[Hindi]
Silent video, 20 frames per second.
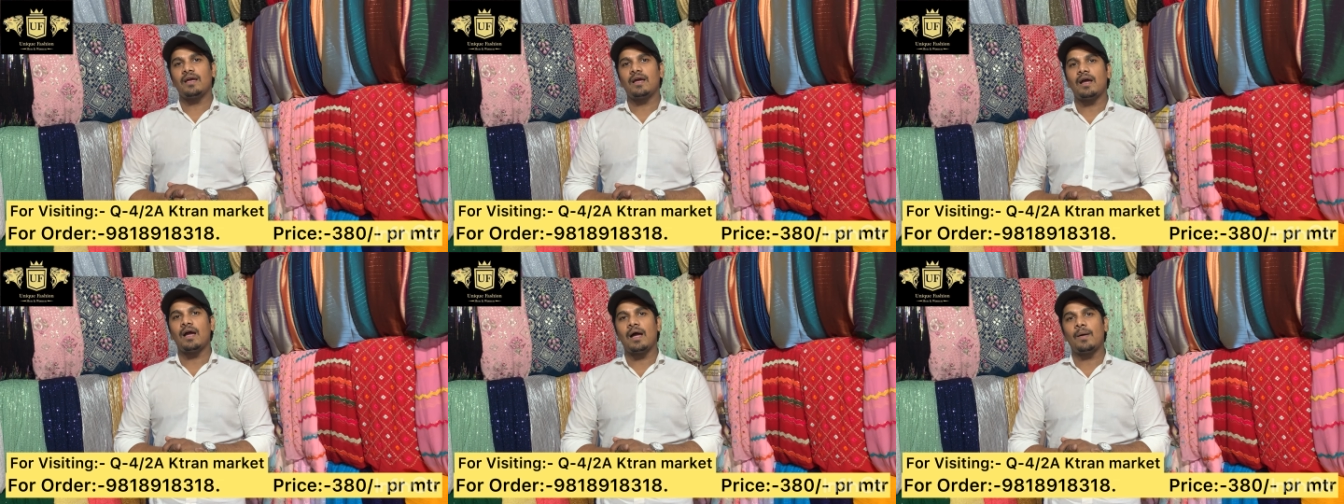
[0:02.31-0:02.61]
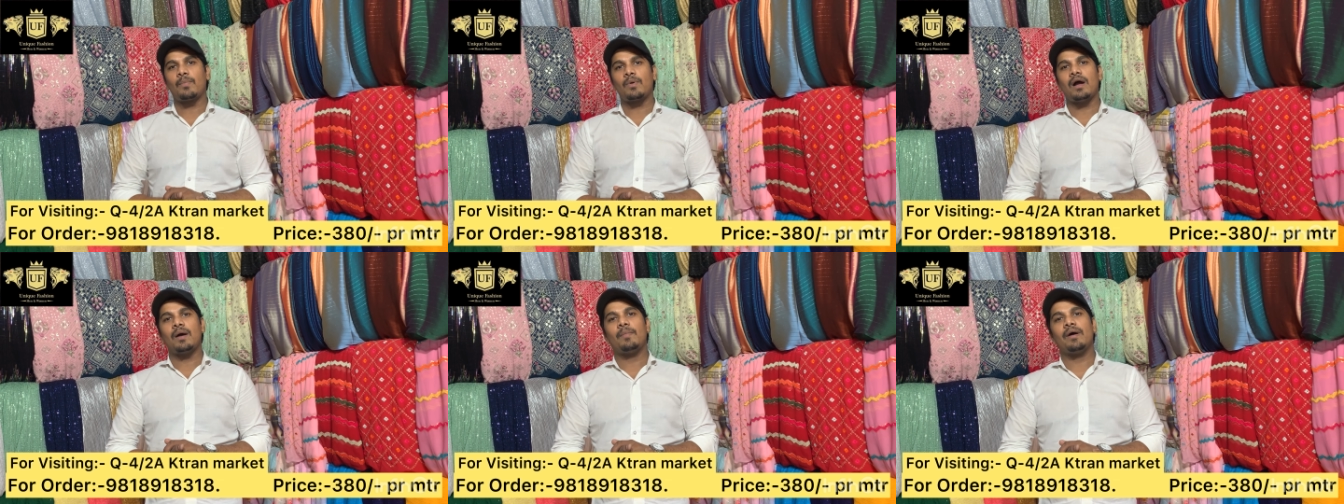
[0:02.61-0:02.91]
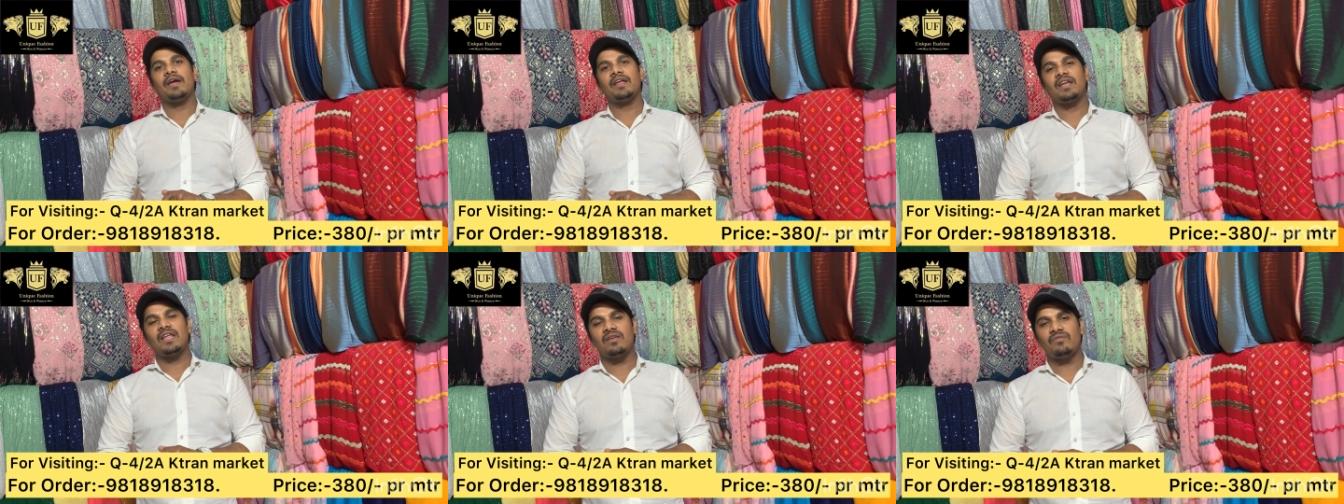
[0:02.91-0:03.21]
आपका
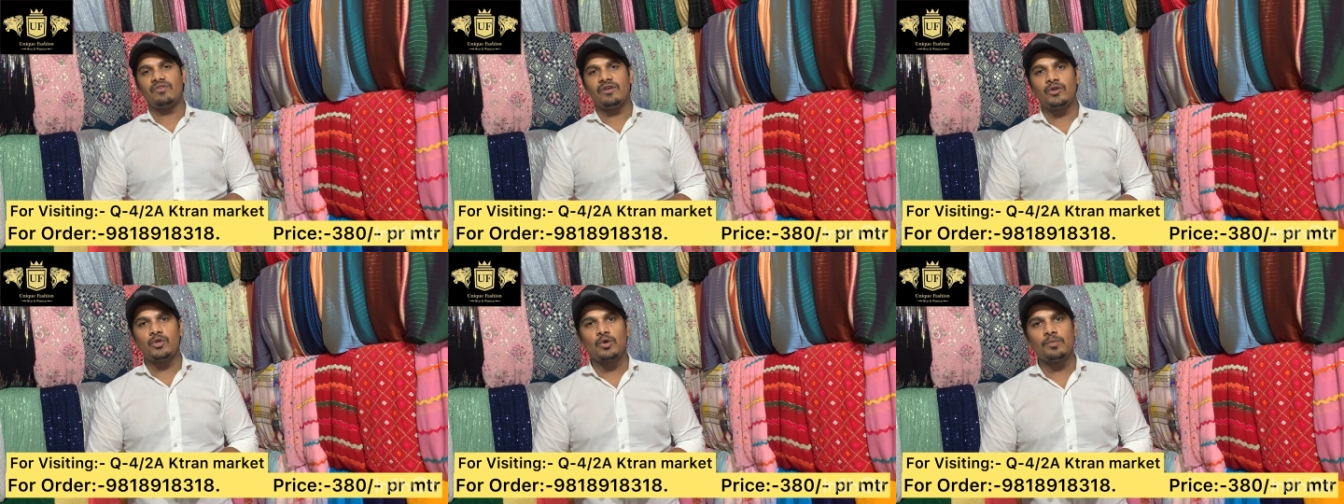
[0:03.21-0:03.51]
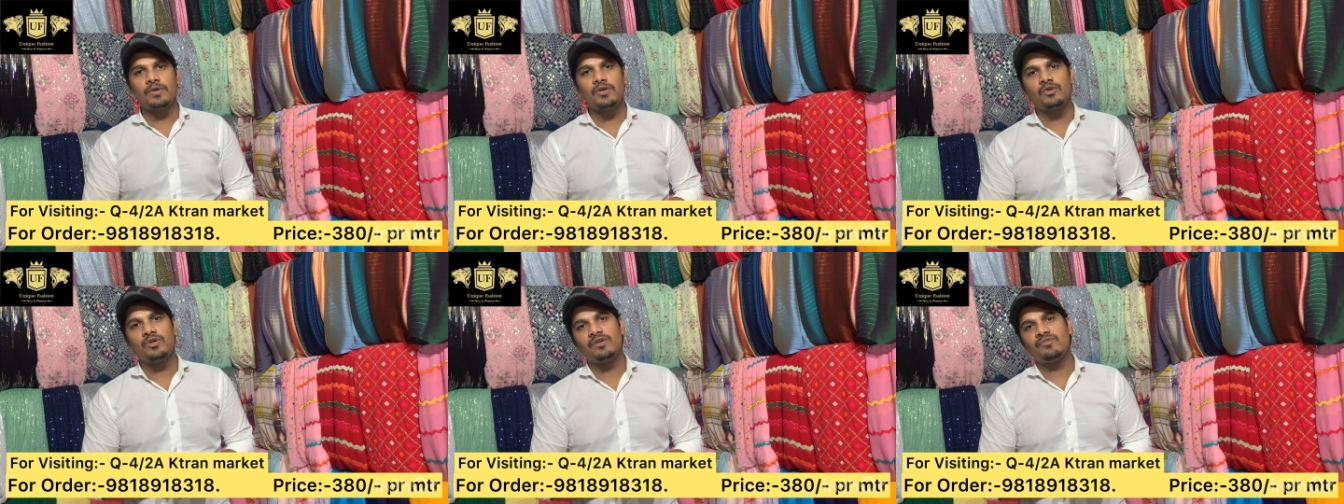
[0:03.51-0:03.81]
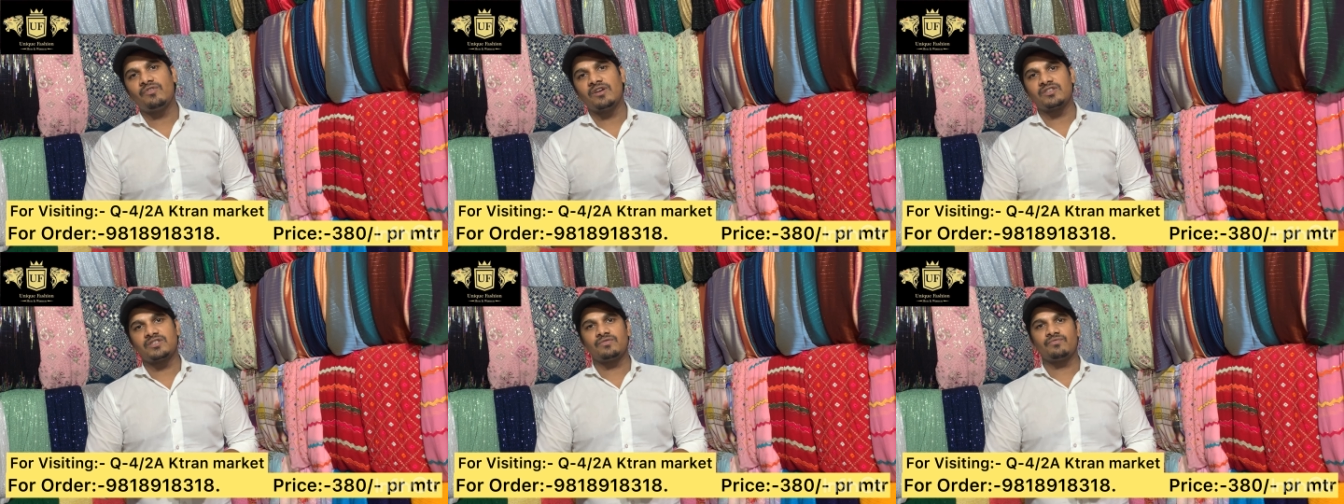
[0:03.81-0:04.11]
हमारी नई वीडियो में यूनिक
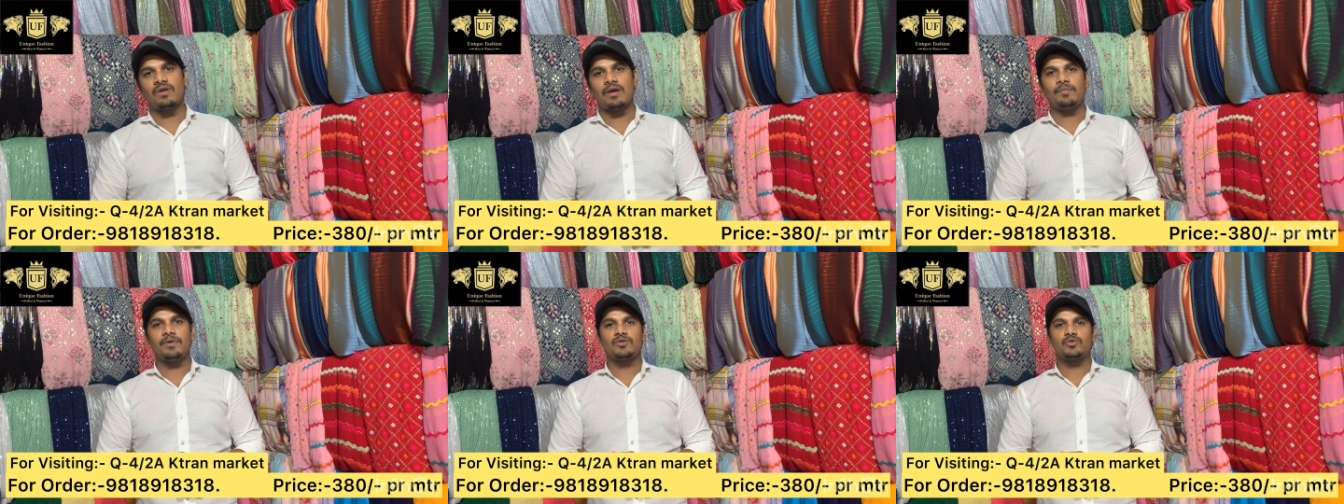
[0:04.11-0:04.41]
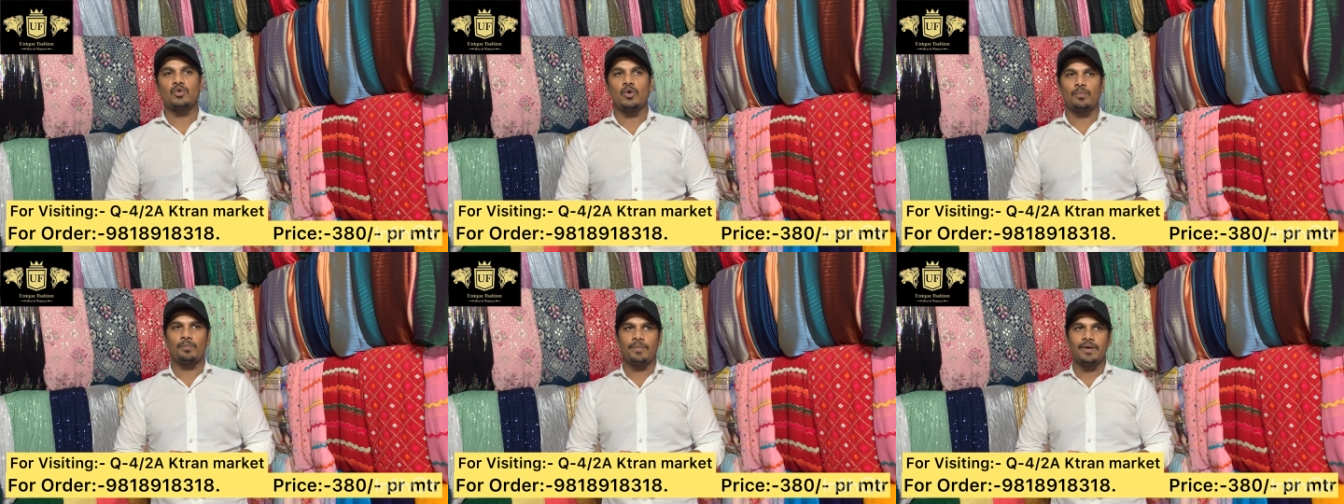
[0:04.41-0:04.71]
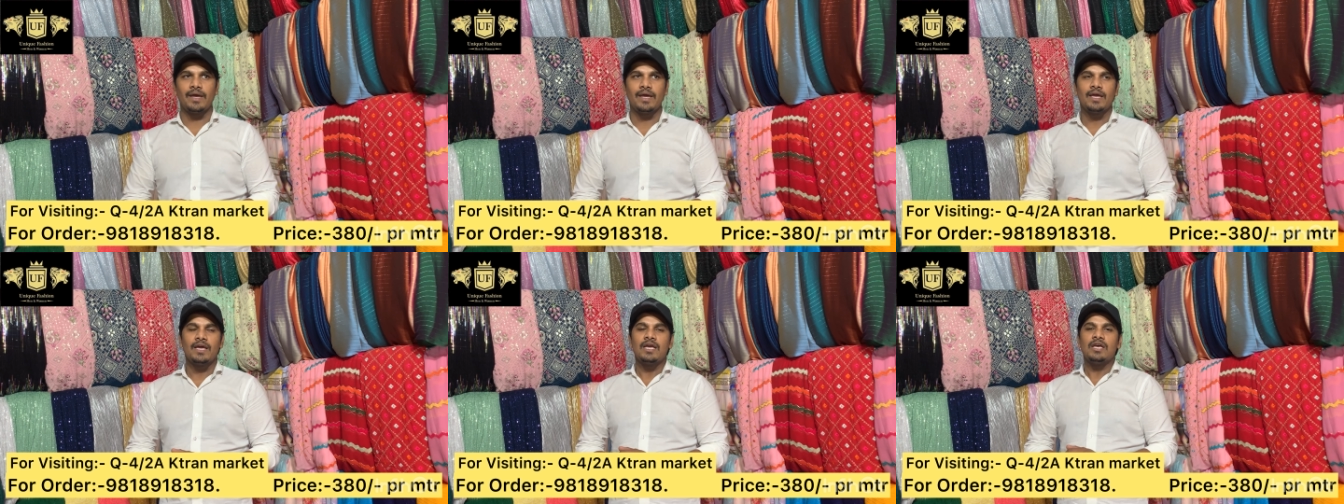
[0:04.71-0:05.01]
फैशन फैब्रिक शॉप पे